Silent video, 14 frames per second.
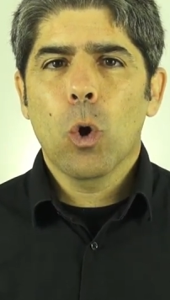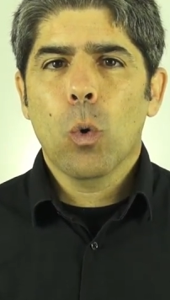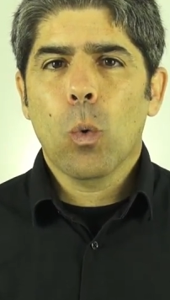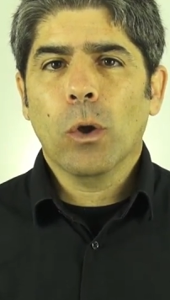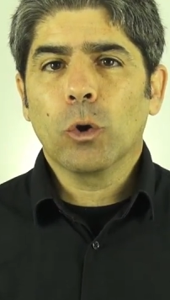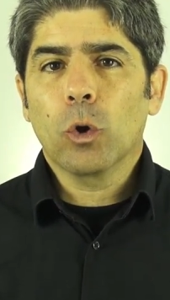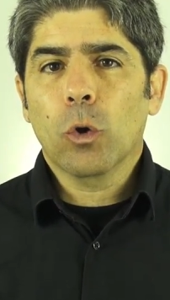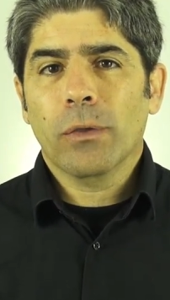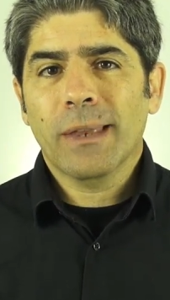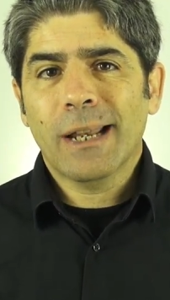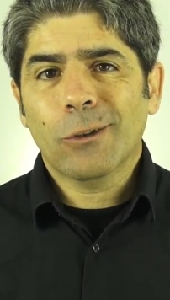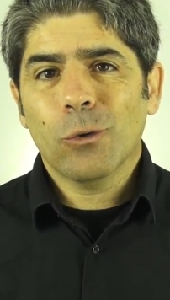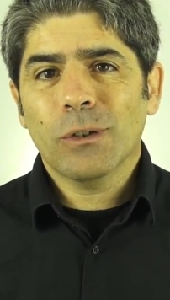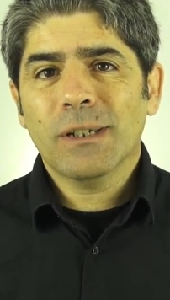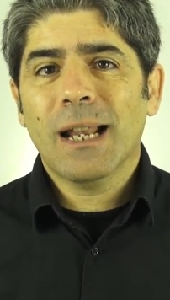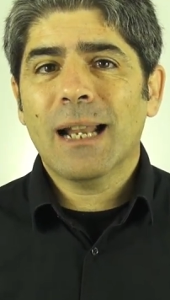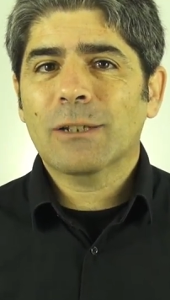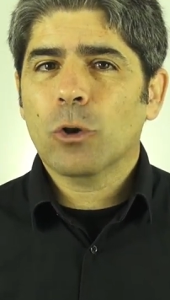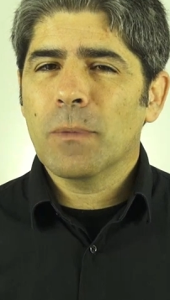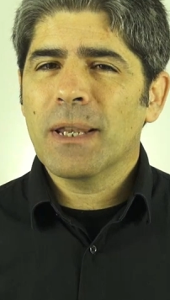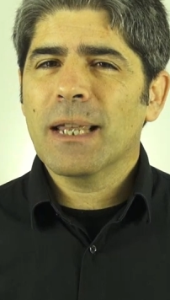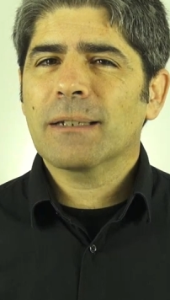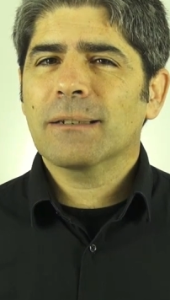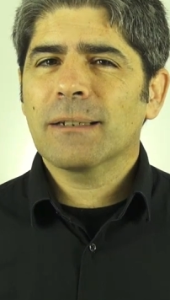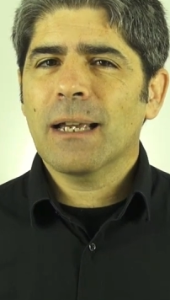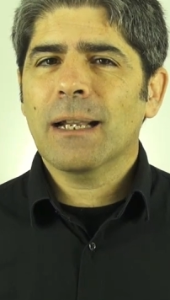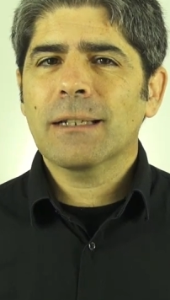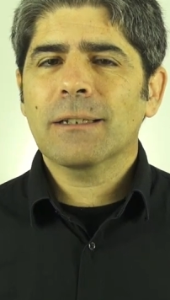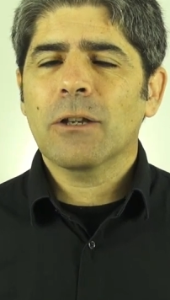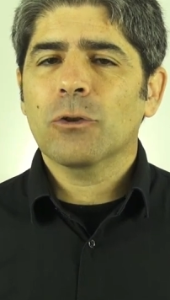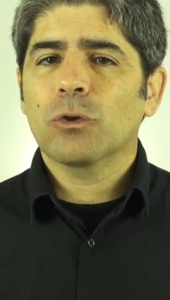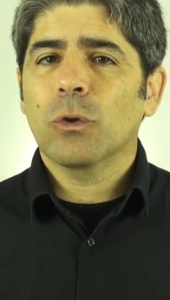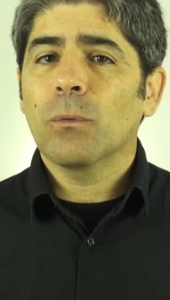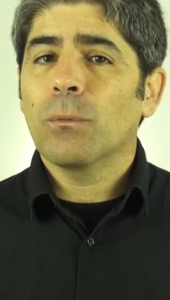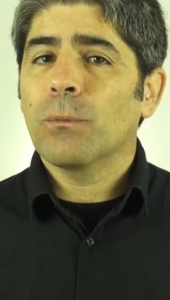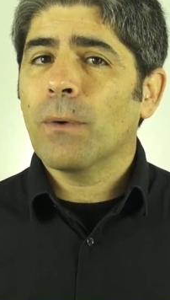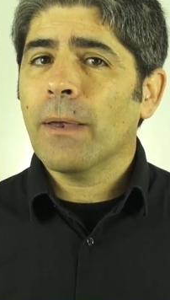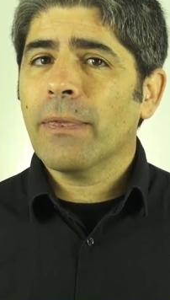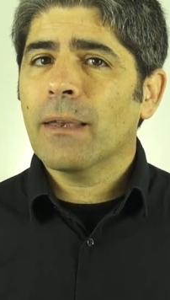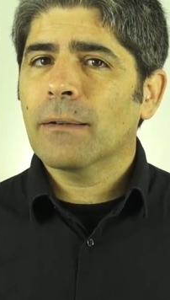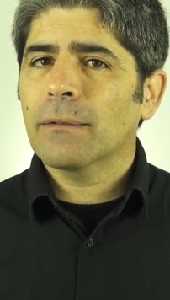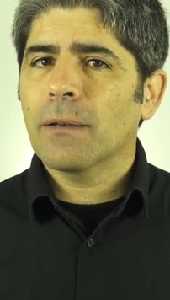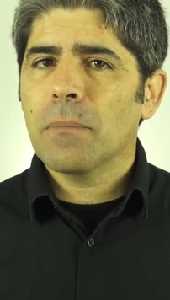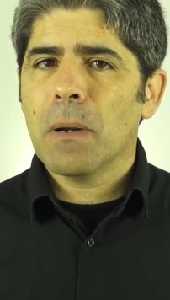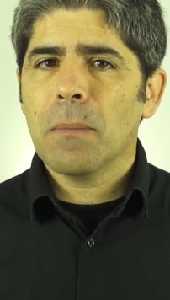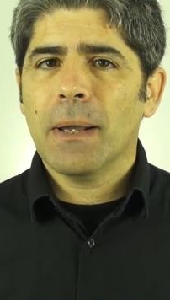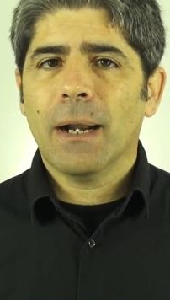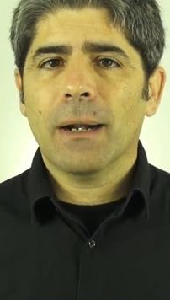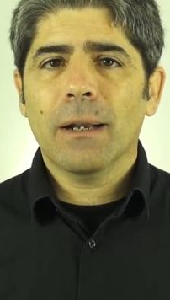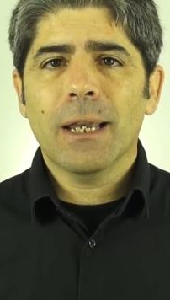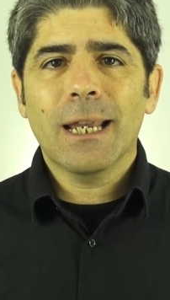cuando lo cierto es que las comidas sanas son fáciles de preparar